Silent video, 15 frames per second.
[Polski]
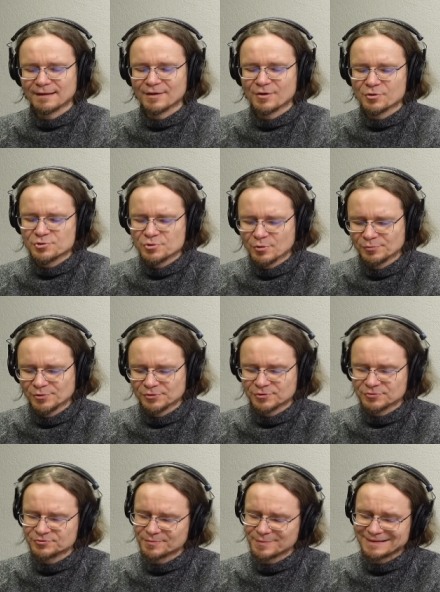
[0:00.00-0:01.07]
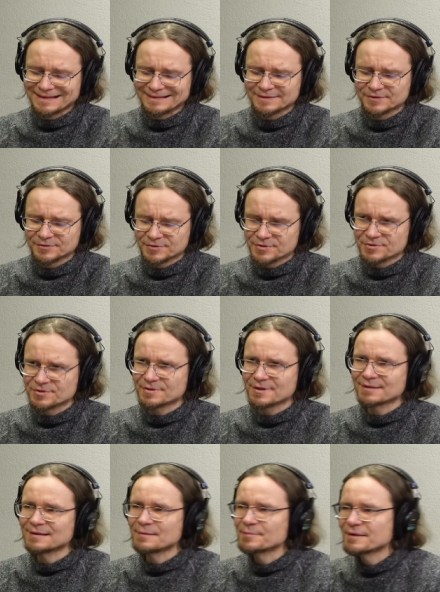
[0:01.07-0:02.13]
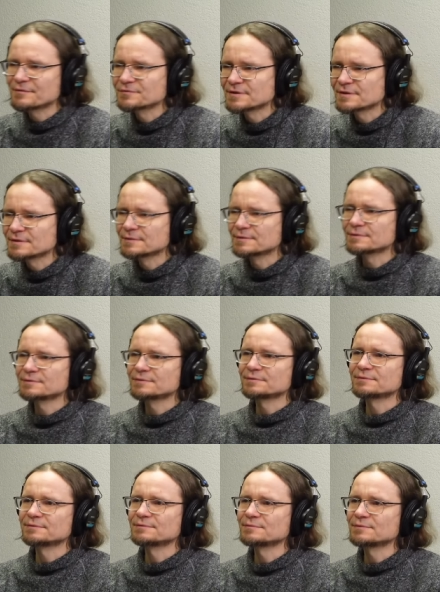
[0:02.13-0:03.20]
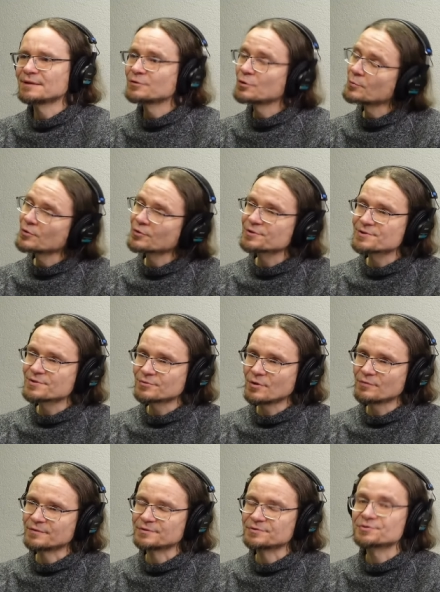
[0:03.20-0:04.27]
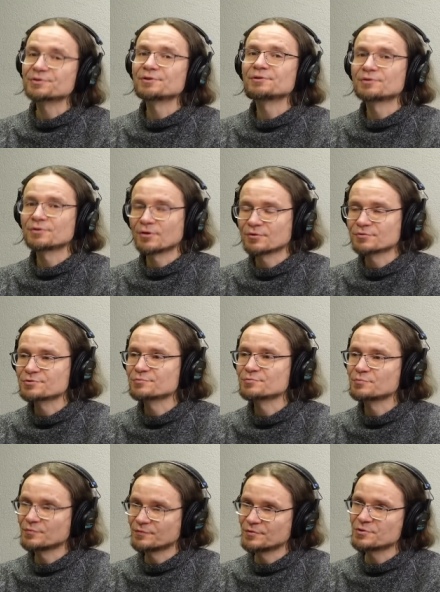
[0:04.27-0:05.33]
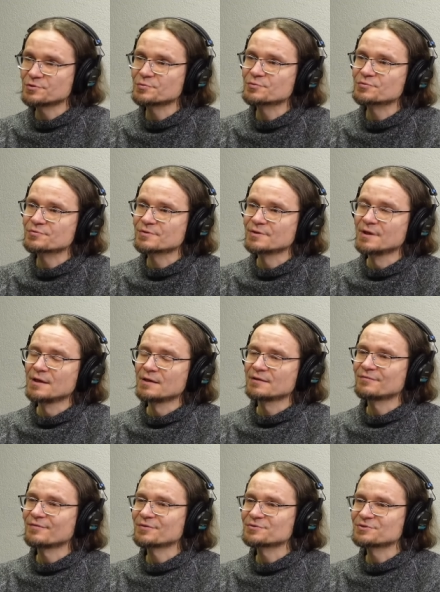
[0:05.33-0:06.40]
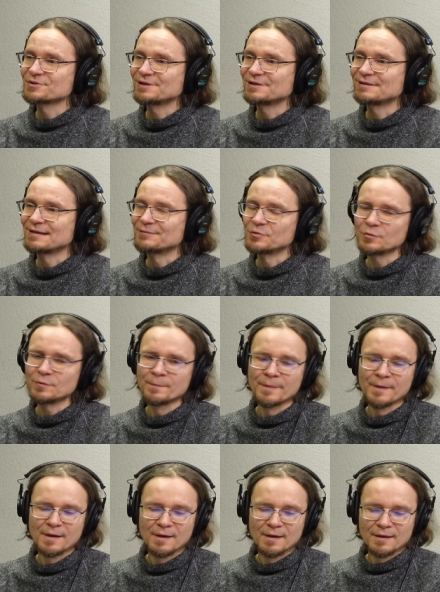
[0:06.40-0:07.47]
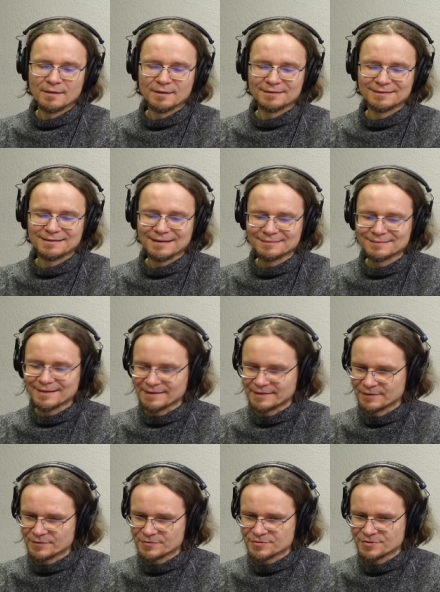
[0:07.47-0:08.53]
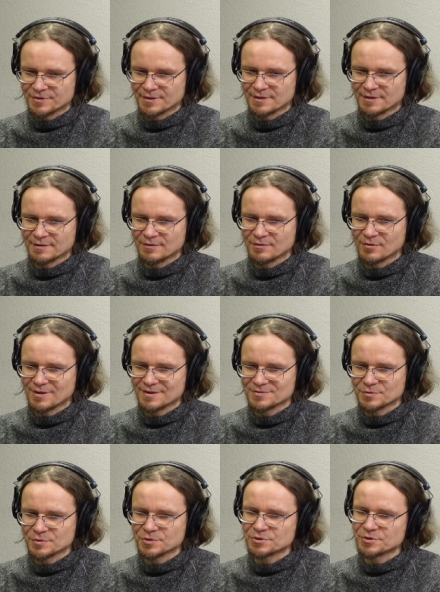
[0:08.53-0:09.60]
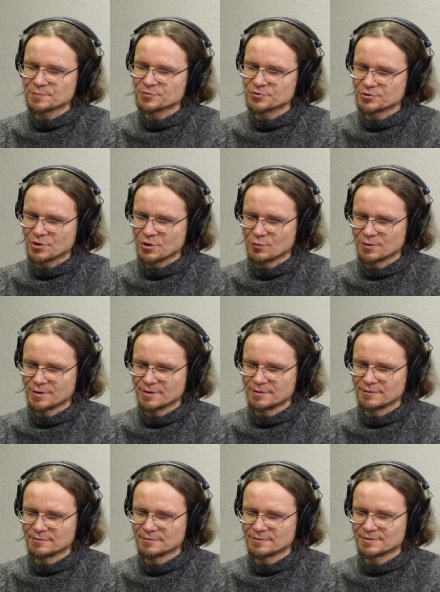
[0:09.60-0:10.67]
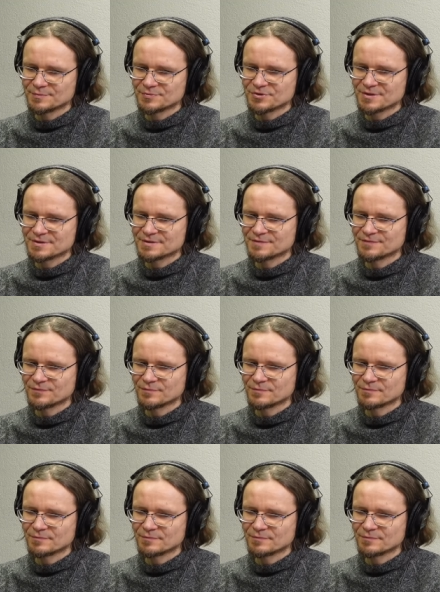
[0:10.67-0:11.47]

ale chodziło mi o to, że badanie dotyczy tak naprawdę y, entomologii sądowej, czyli to, o czym mówiliśmy już dwa odcinki temu, dlatego, że okazuje się, że pszczoły y, przez,